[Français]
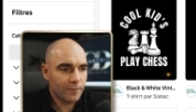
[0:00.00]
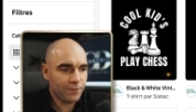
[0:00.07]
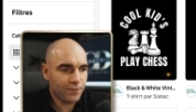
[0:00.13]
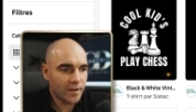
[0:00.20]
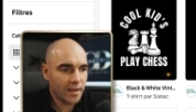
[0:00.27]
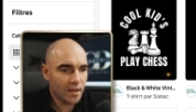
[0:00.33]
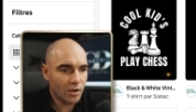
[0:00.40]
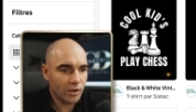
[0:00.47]

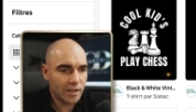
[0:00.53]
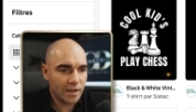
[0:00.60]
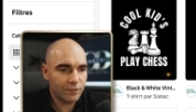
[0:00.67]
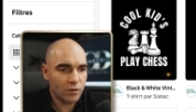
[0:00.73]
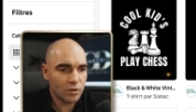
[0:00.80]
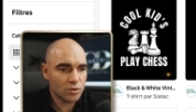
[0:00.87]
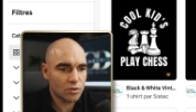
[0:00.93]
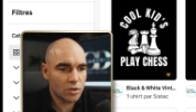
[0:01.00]
faits en
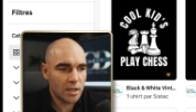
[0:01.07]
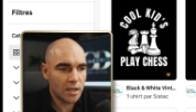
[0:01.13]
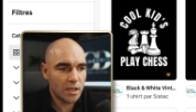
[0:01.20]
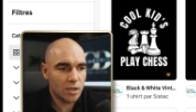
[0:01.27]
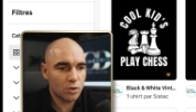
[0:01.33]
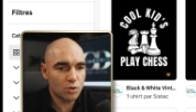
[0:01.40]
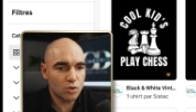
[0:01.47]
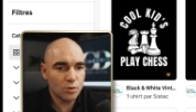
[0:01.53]
avance
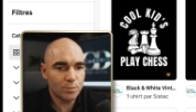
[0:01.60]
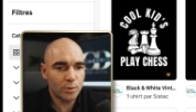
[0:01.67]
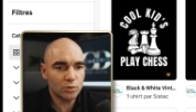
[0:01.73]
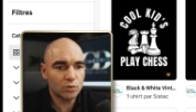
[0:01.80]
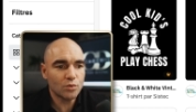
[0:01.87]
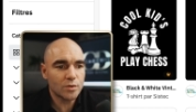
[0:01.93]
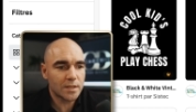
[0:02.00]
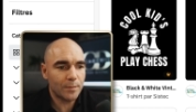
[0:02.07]
et que tu peux
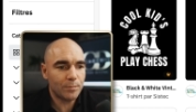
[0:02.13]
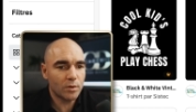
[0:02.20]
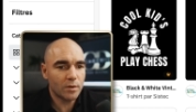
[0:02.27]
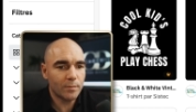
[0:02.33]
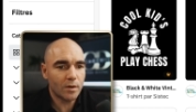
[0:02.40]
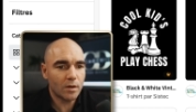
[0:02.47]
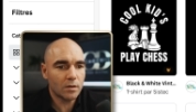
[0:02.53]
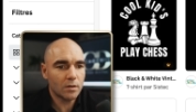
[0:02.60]
tout
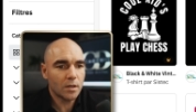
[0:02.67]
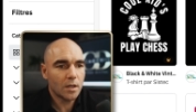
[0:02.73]
simplement